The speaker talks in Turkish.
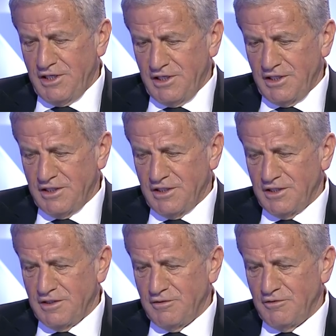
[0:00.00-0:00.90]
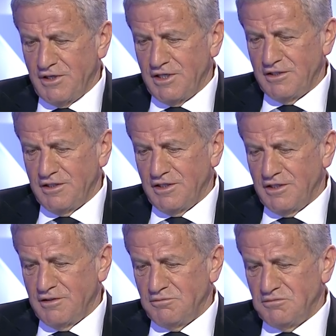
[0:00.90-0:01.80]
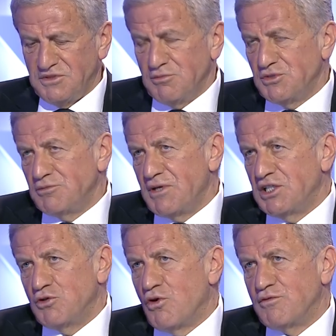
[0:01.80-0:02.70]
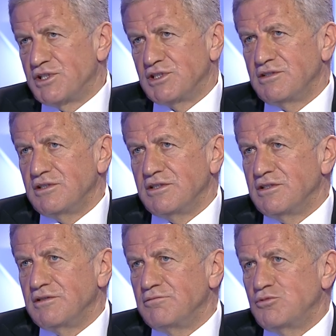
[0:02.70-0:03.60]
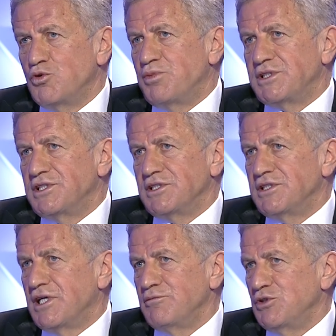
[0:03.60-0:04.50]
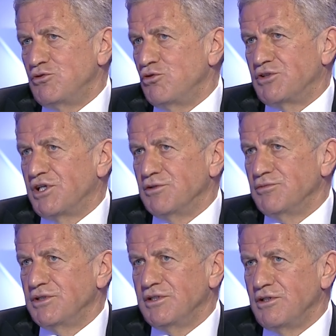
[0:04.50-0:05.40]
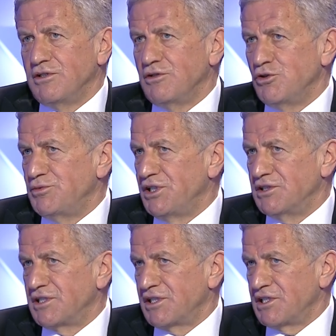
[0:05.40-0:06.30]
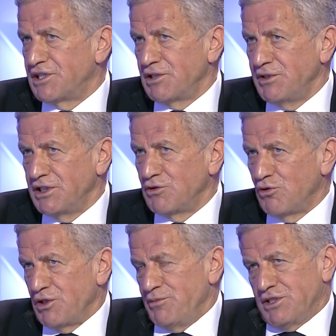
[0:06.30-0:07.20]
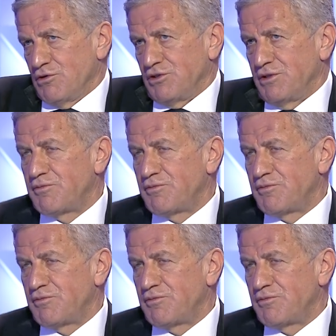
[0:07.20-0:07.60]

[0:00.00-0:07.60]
E, ve kim bilir belki konferans e, kupasını da bir Türk takımı e, önümüzdeki yıllarda kazanabilir. O da Peki bir, onun o, da...